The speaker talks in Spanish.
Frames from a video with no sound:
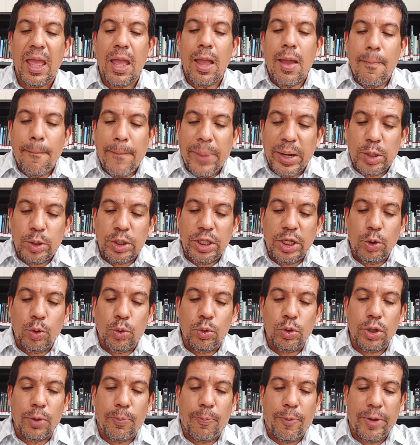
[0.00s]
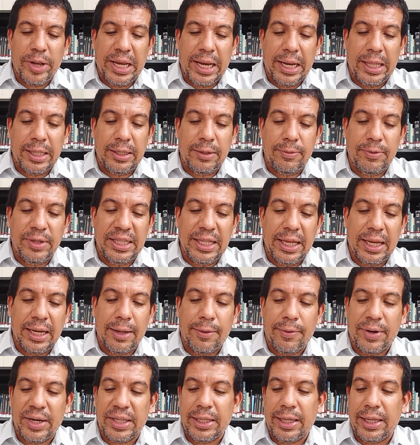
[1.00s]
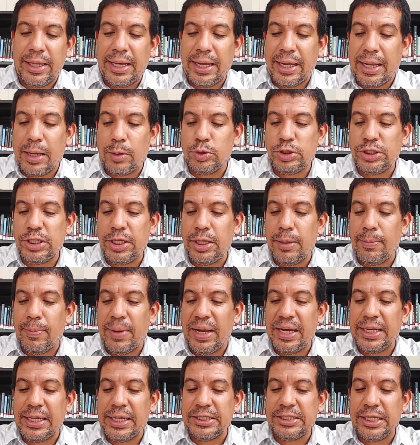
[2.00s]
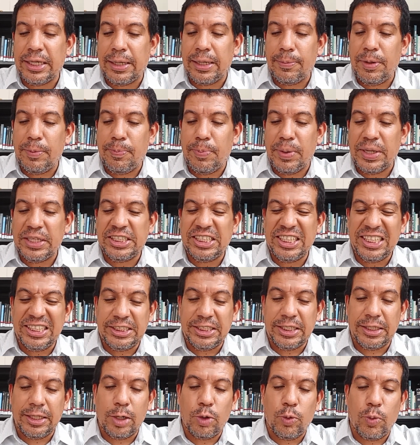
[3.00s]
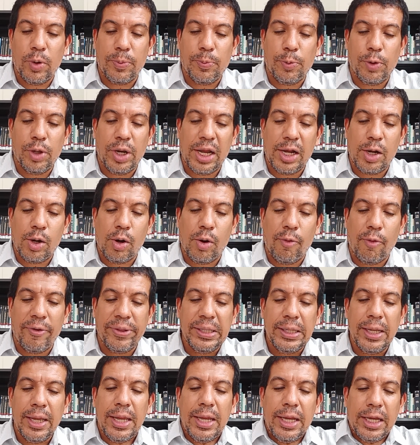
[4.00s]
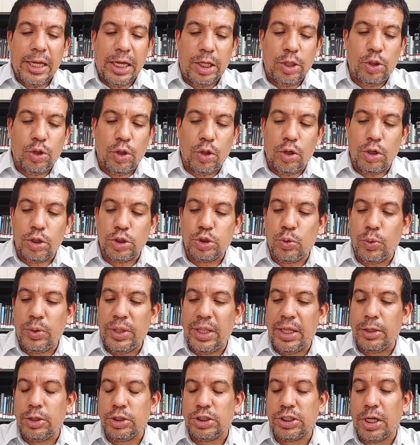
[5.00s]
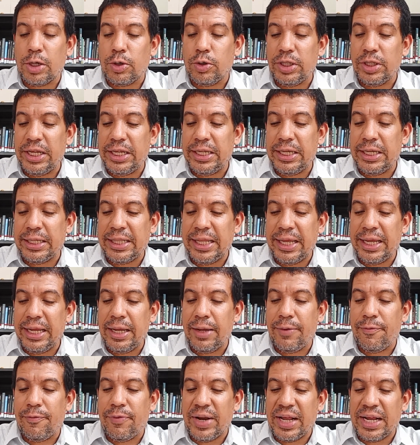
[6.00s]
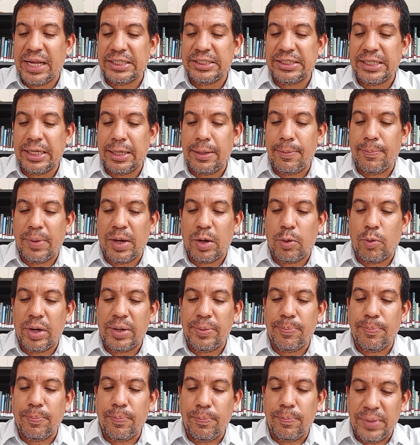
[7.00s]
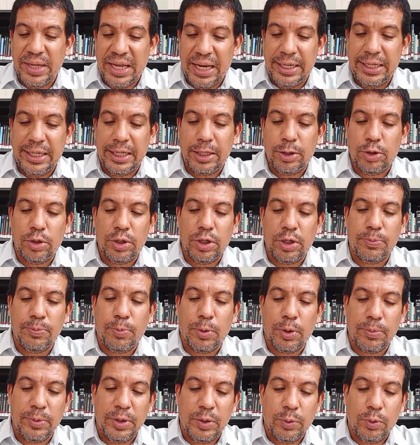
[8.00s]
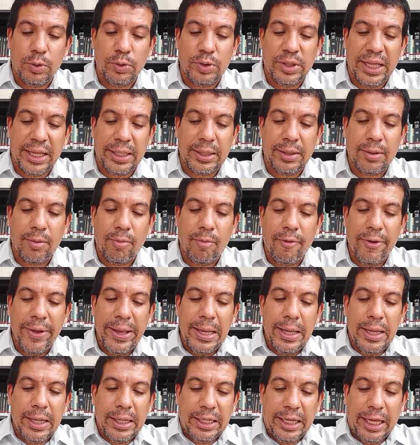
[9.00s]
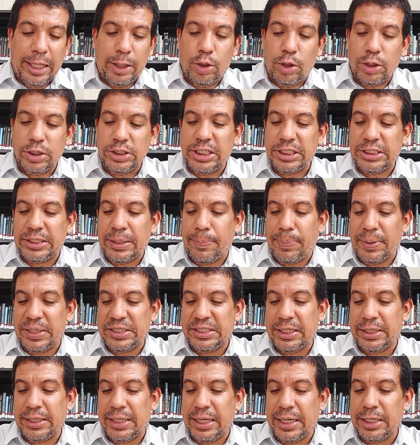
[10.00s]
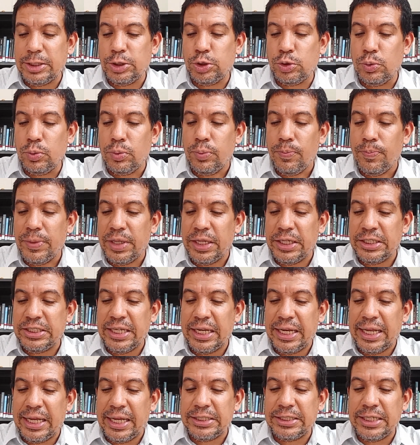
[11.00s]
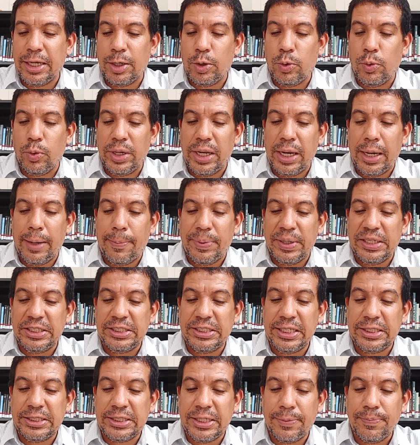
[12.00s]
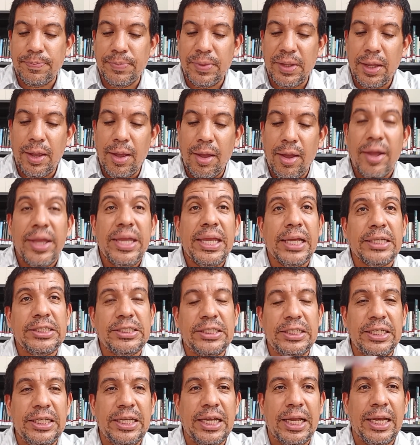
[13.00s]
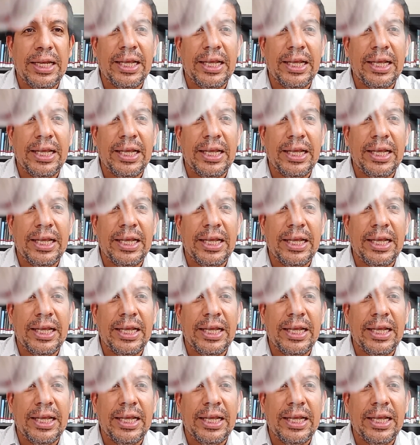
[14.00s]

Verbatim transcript: Pero ninguno podrá adivinar la verdadera causa del mal que será mi presencia en el cuerpo de la joven, y todos los cuidados que con ella tengan fracasarán bajo mi aliento y por mi voluntad. Y entonces te presentarás tú y serás quien cure a la princesa. Y así el